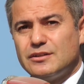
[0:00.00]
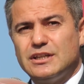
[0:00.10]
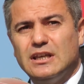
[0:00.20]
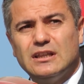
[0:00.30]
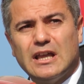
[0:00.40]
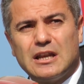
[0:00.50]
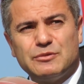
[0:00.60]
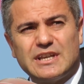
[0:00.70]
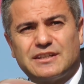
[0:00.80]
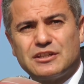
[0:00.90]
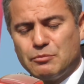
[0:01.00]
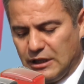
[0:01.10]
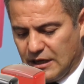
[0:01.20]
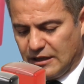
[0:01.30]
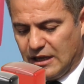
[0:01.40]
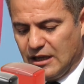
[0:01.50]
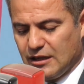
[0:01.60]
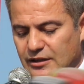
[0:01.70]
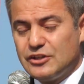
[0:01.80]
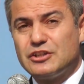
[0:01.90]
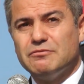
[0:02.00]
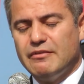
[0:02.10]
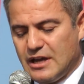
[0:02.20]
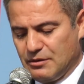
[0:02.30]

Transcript: Zihinlerimize sızmalarına izin